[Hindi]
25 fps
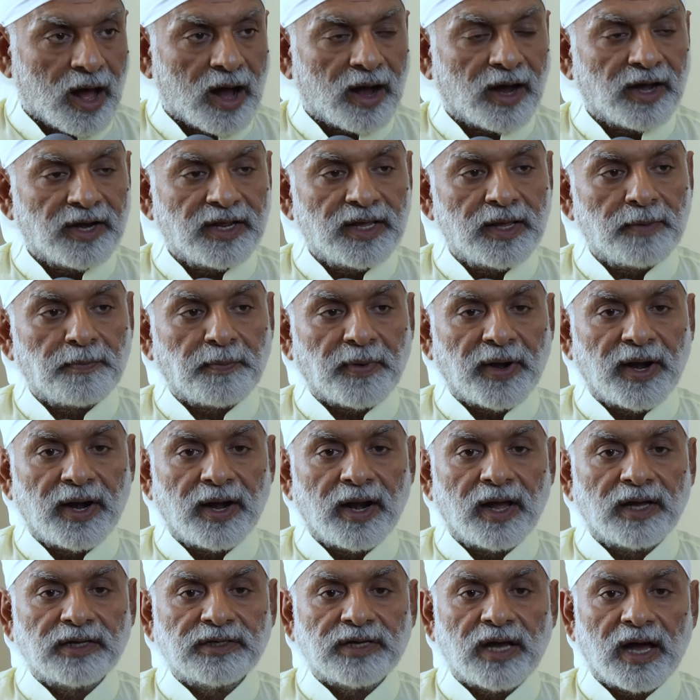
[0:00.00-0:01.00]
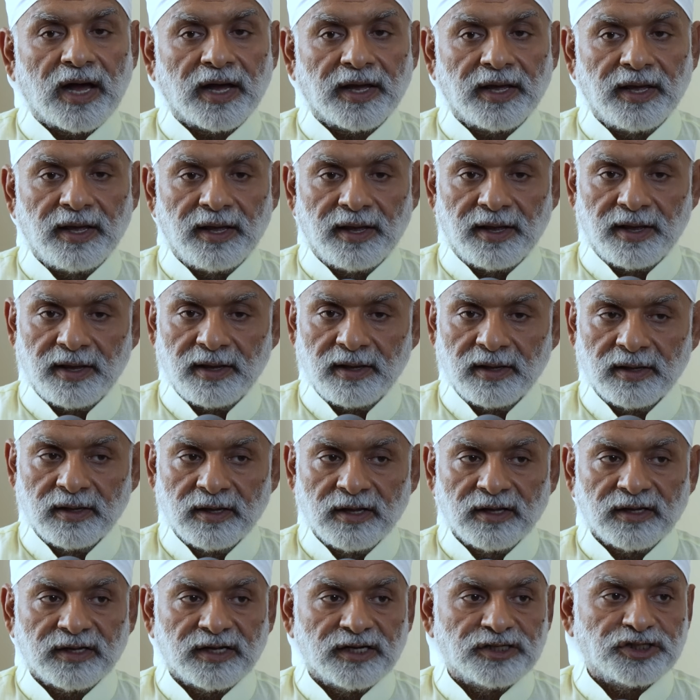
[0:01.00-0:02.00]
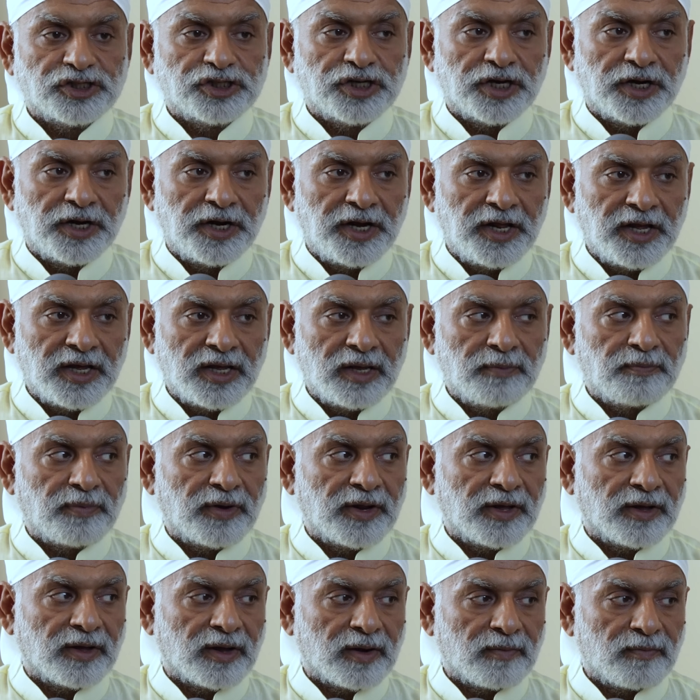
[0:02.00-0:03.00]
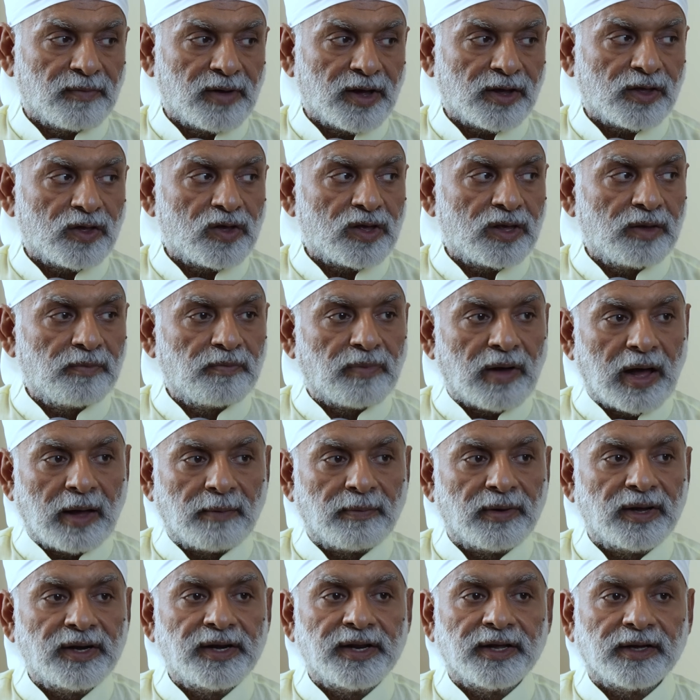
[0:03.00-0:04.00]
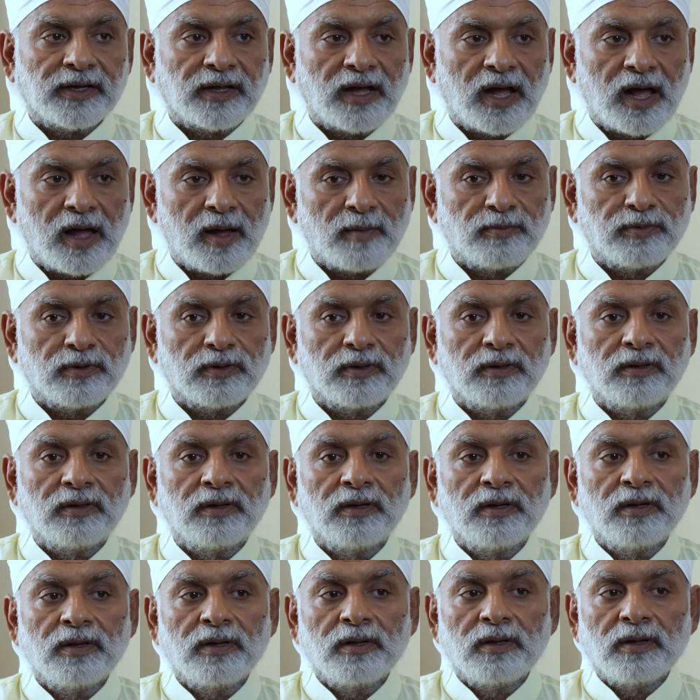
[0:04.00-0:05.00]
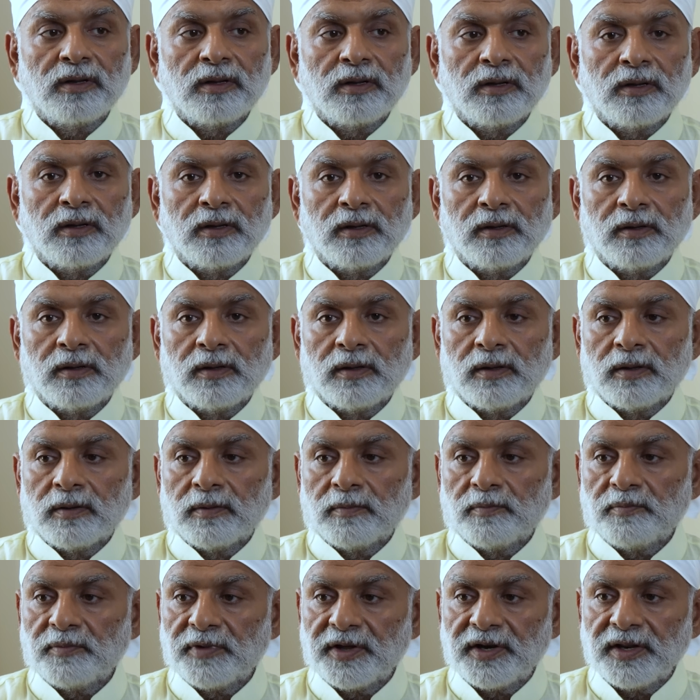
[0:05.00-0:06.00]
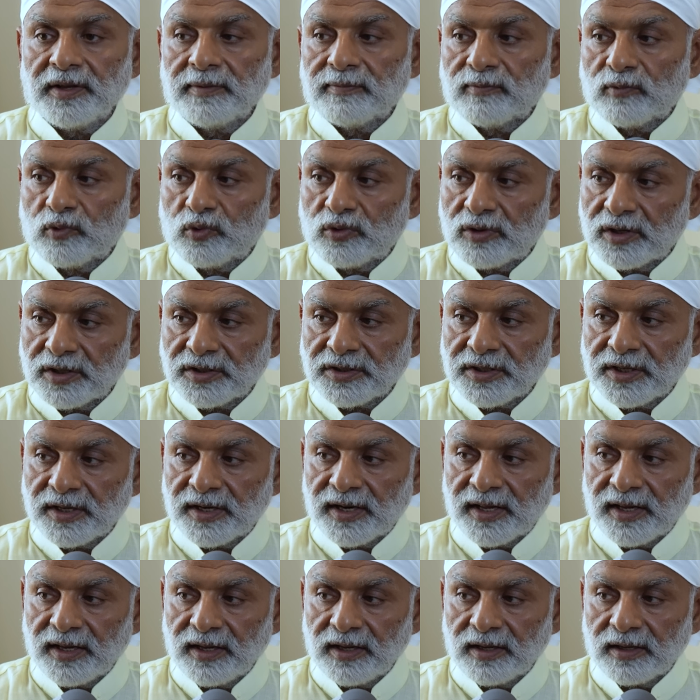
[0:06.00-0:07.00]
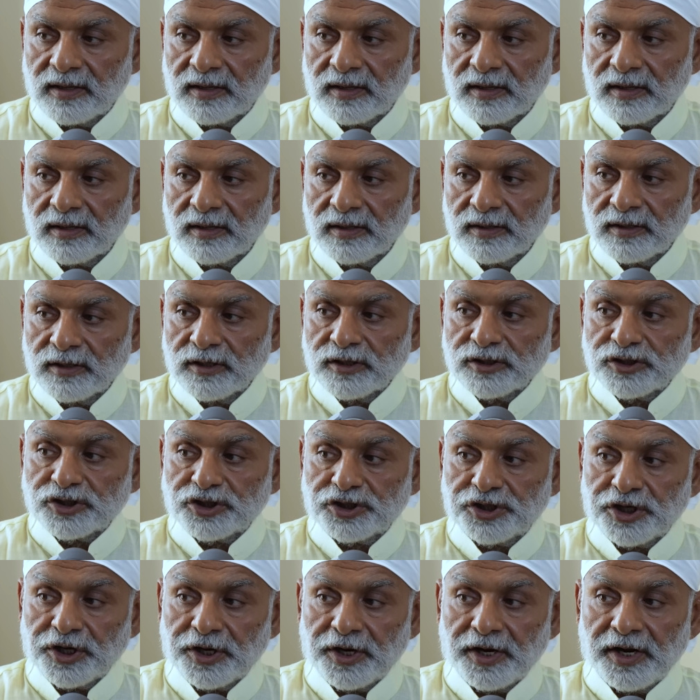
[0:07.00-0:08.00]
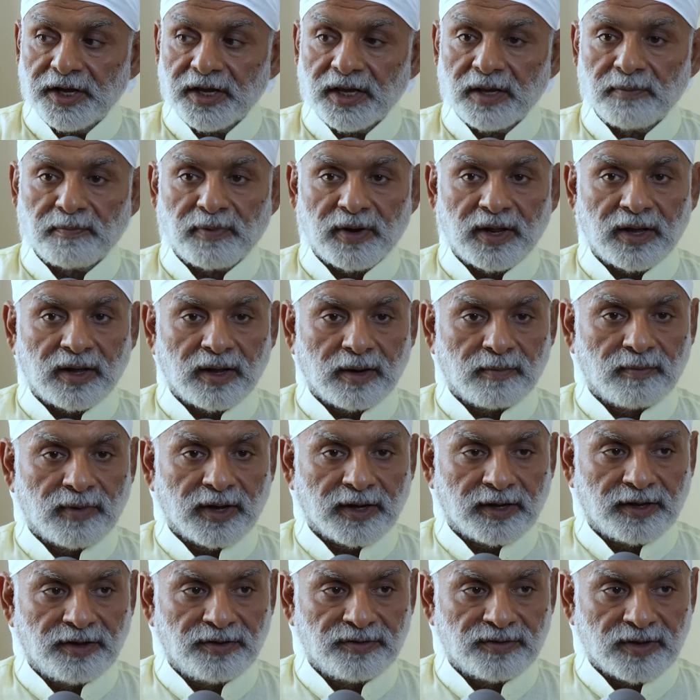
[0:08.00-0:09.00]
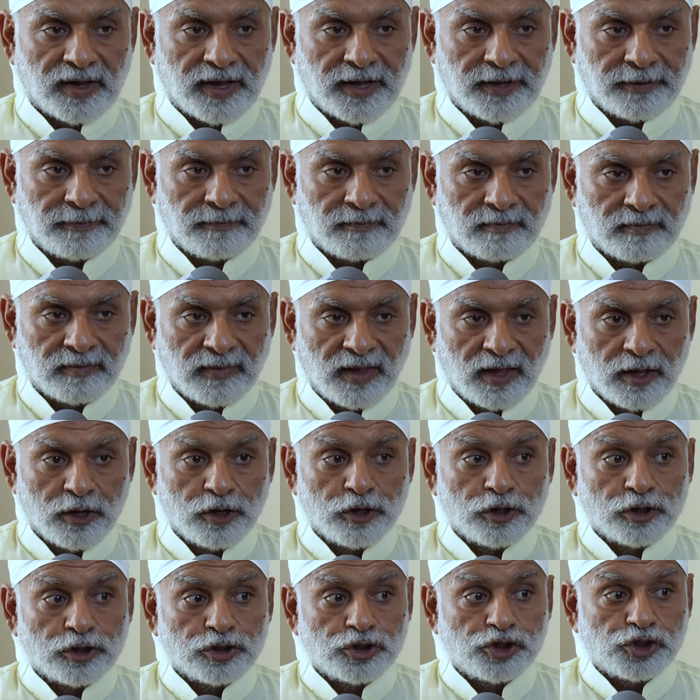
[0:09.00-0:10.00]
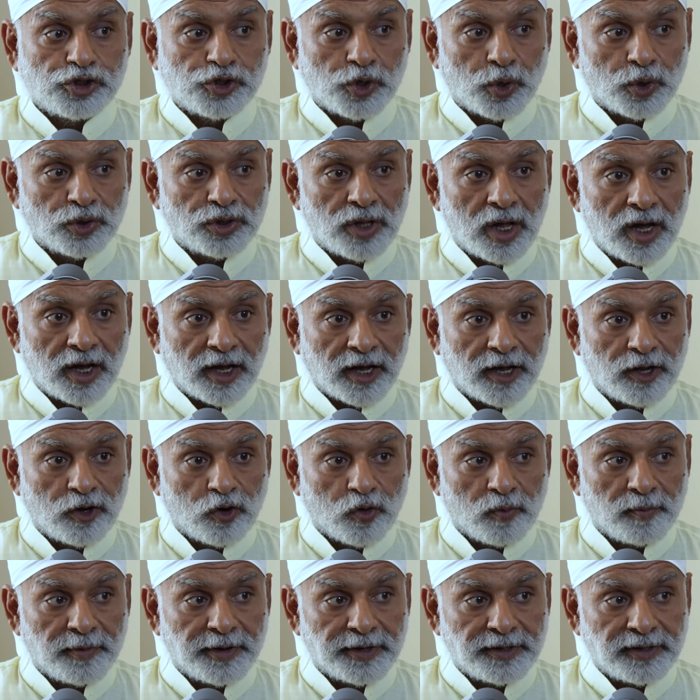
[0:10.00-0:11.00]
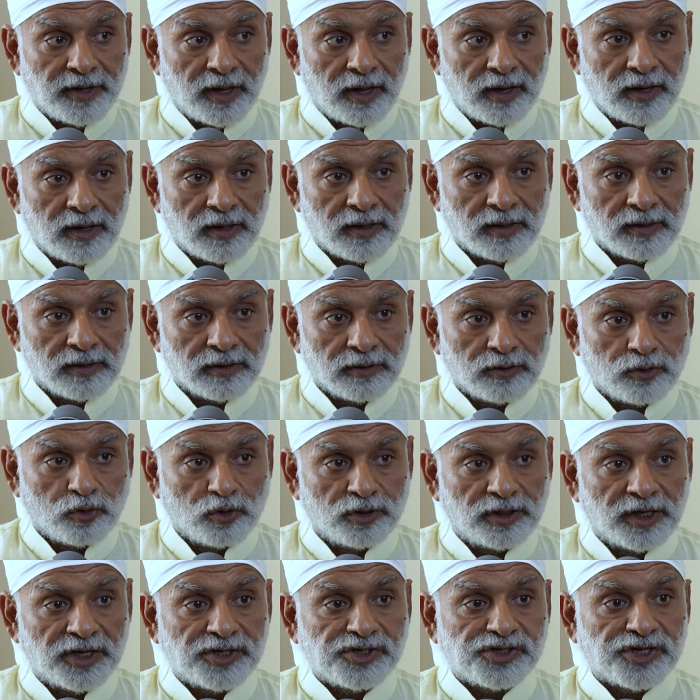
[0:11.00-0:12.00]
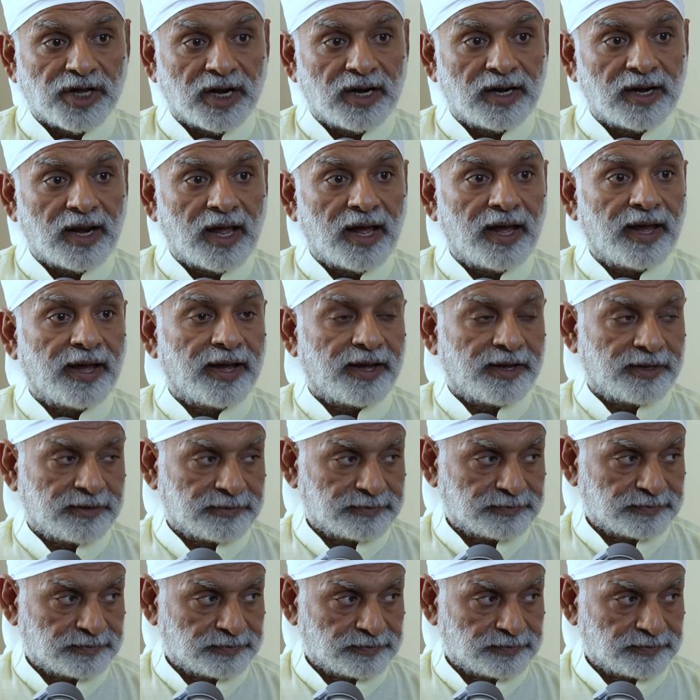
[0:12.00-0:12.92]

अगर ये प्रेरणा जागी कि शिरडी की परिक्रमा क्योंकि बाबा ने कहा अब मेरी मूर्त की नहीं शिरडी की परिक्रमा की जाए चौदह किलोमीटर तुझे चलना है